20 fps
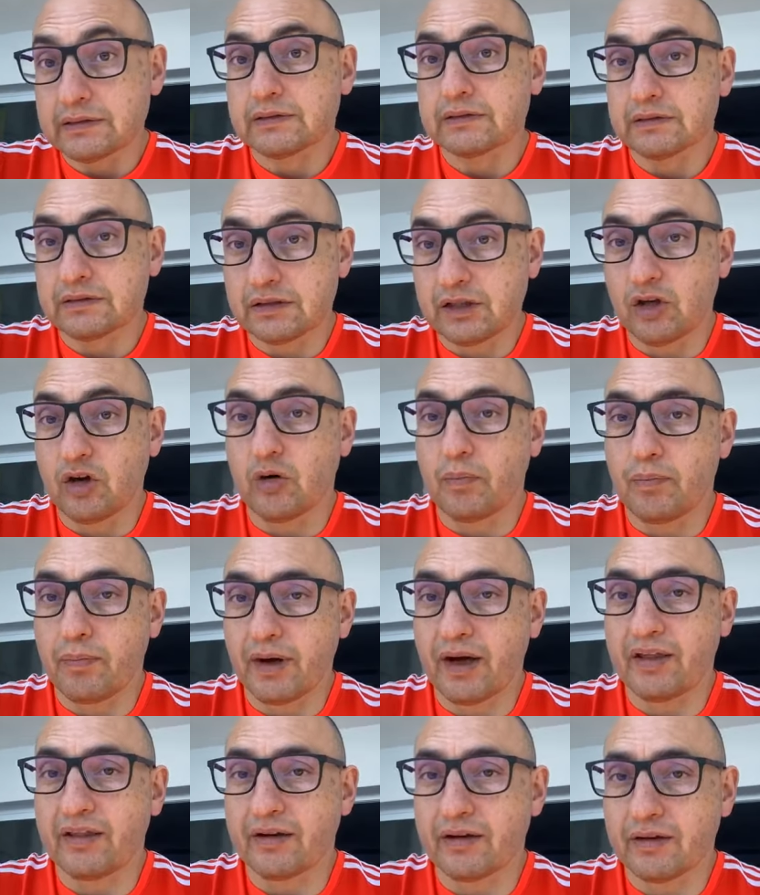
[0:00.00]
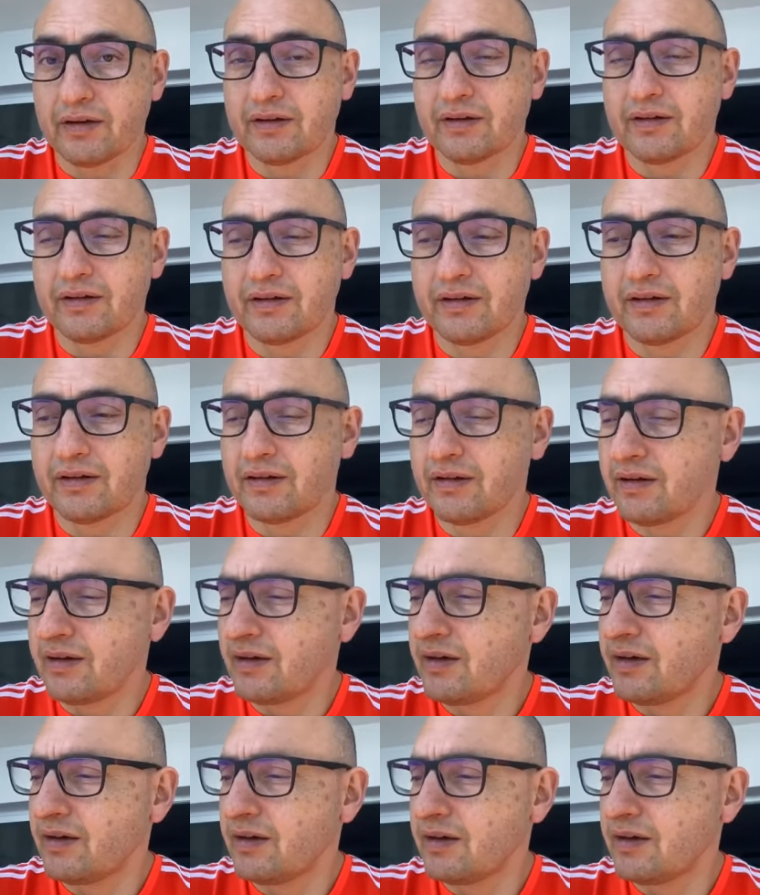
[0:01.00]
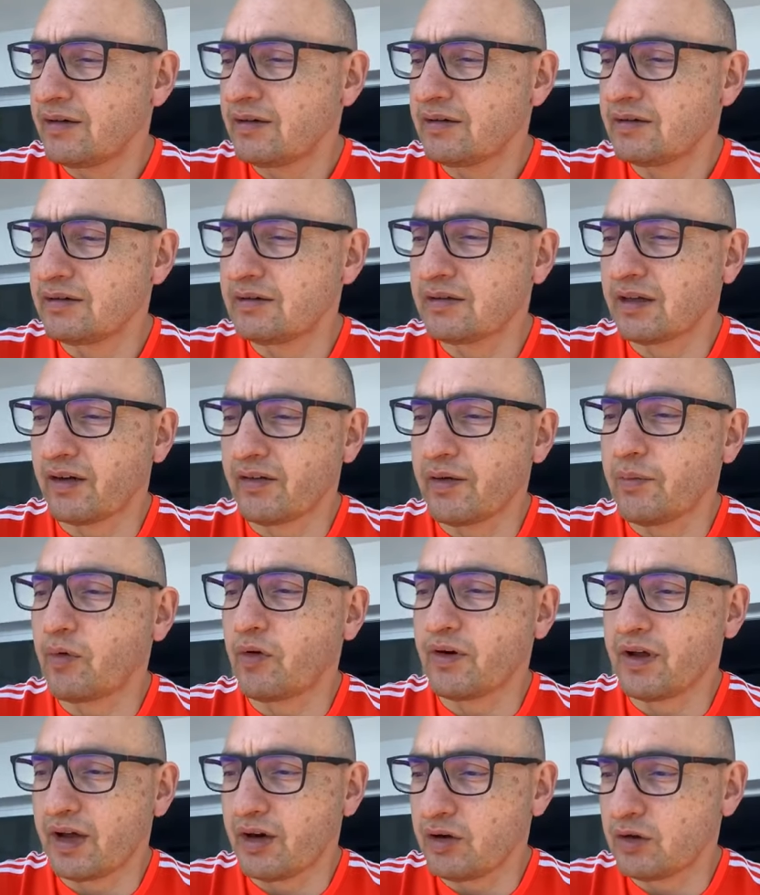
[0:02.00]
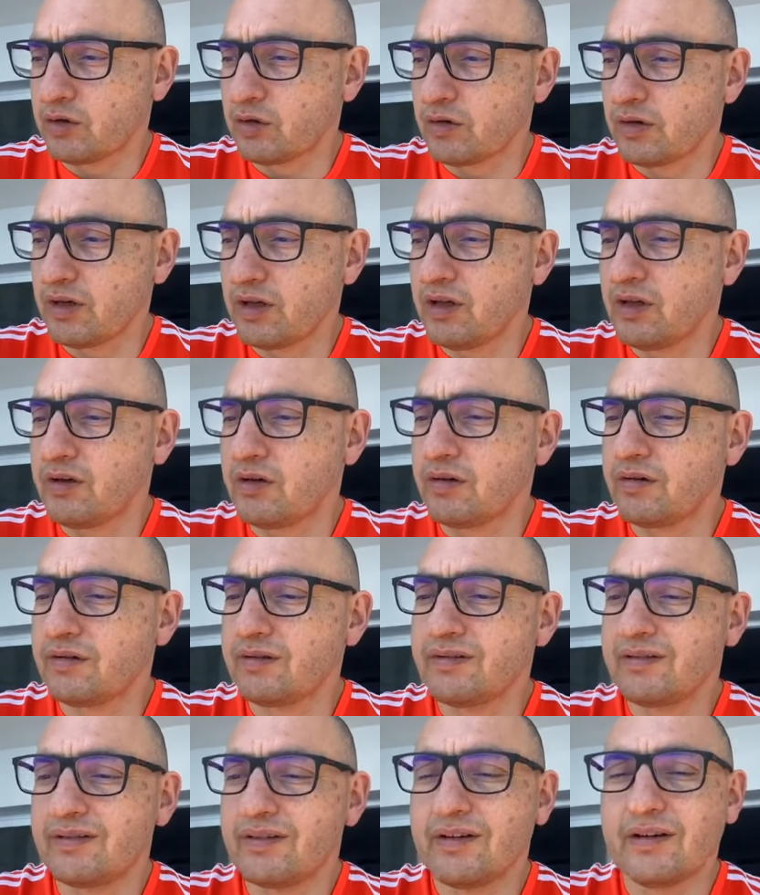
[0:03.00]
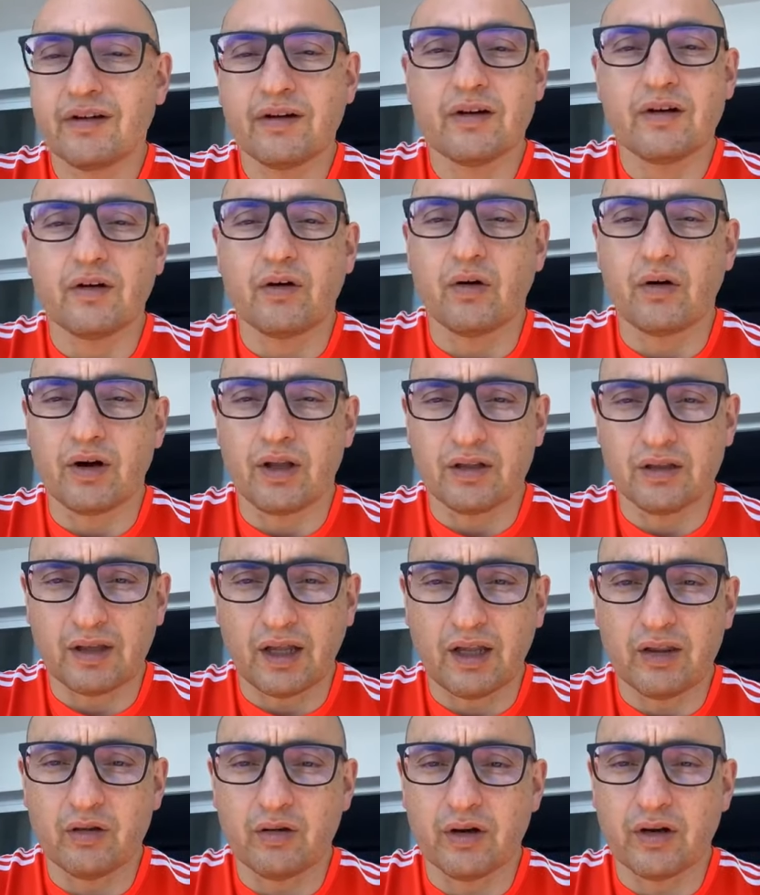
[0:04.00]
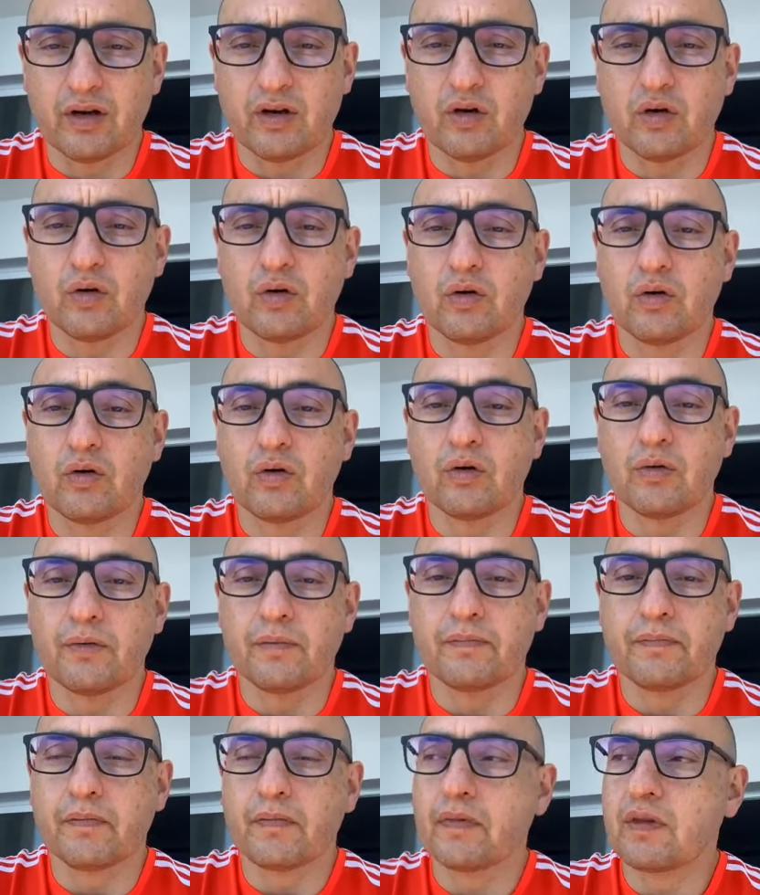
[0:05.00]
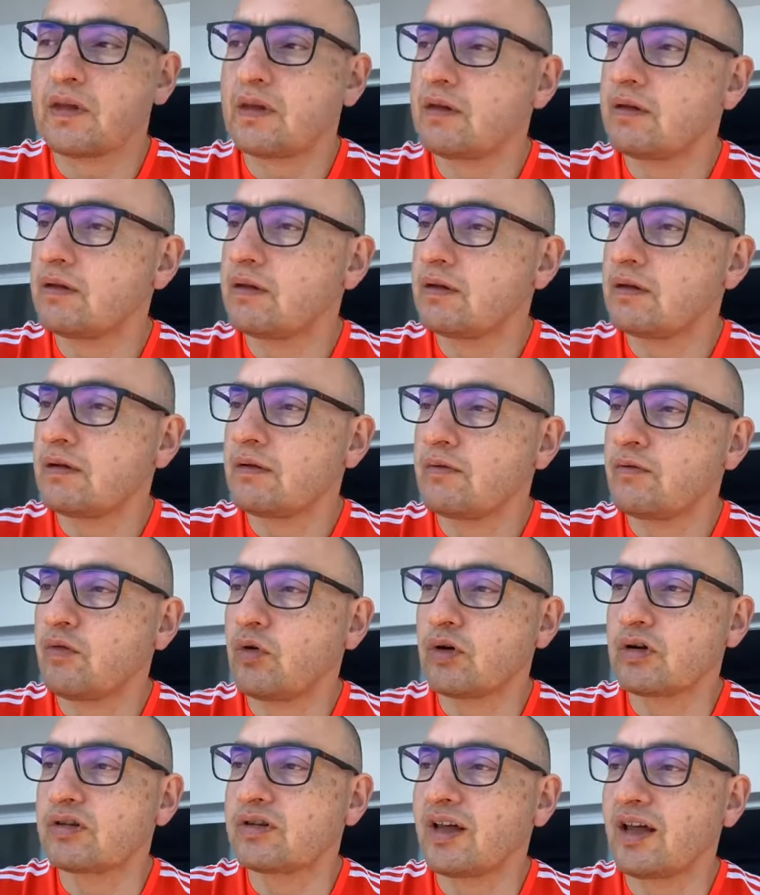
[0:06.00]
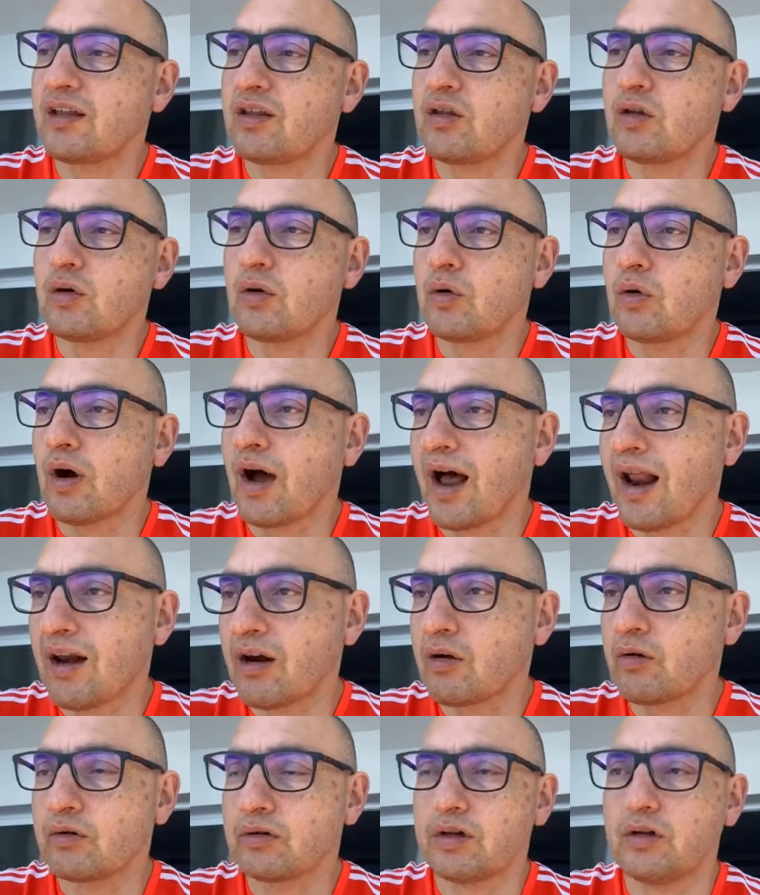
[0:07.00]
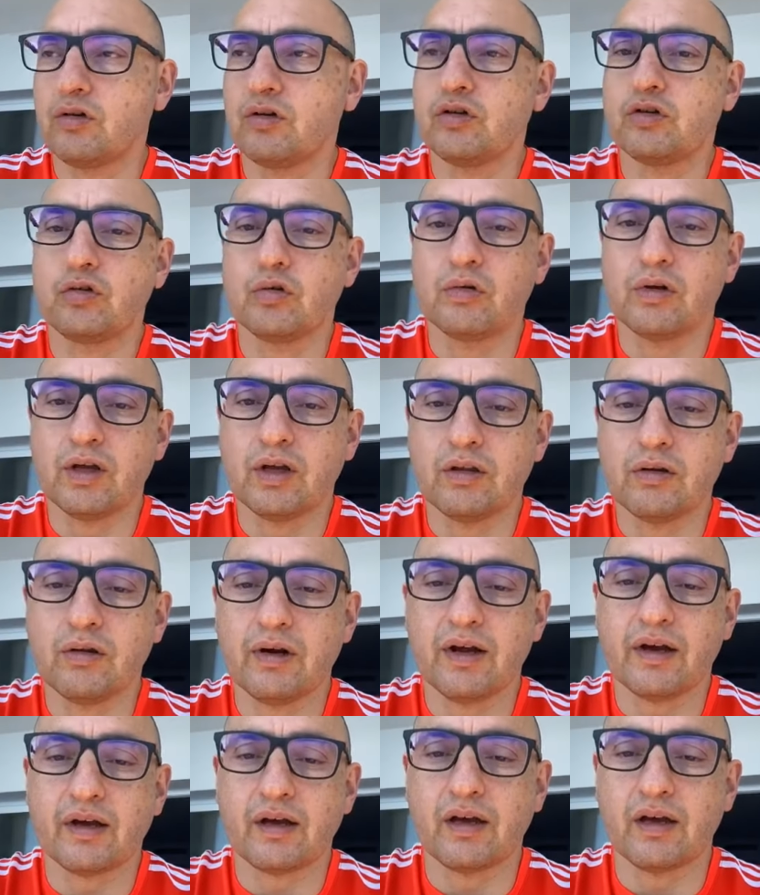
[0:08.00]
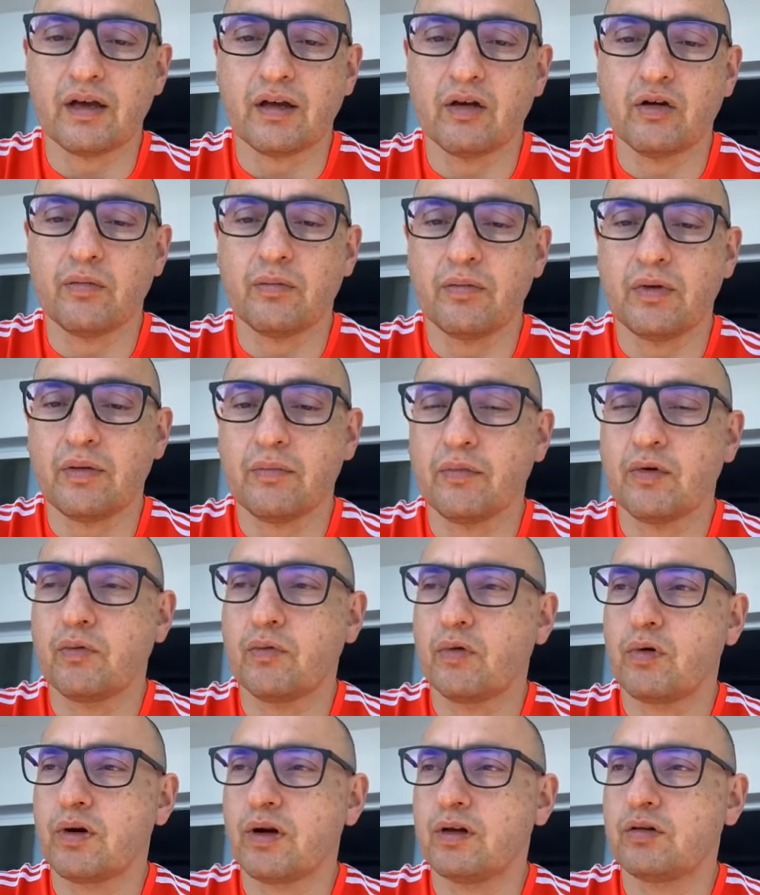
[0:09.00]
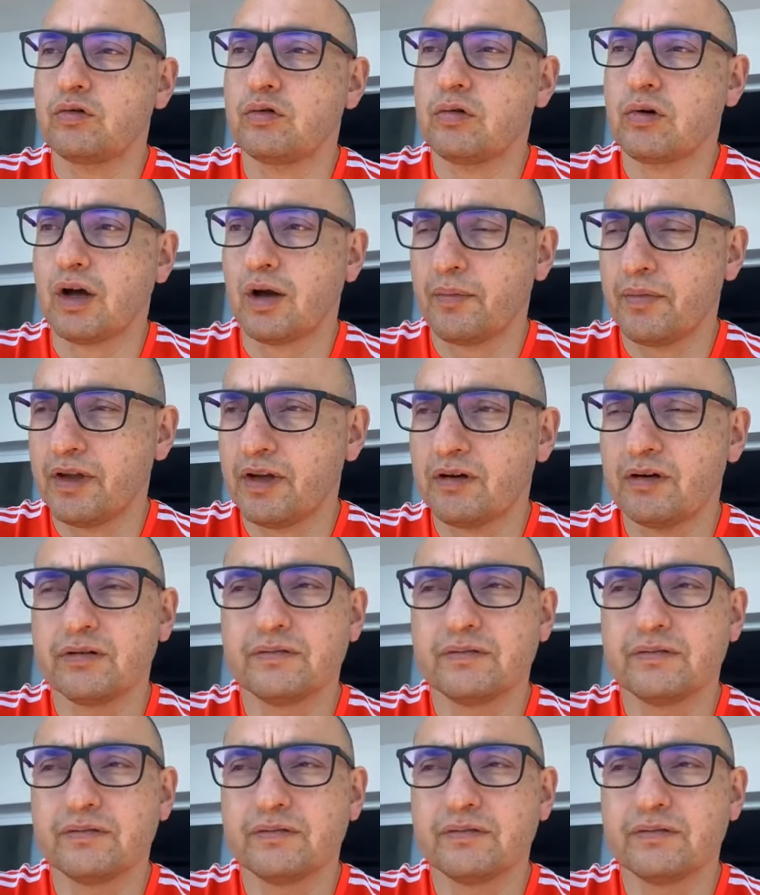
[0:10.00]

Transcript: y los padres sabemos guiar a nuestros niños, orientándoles, no forzando algo, sino instruyéndoles a que ellos mismos busquen su camino,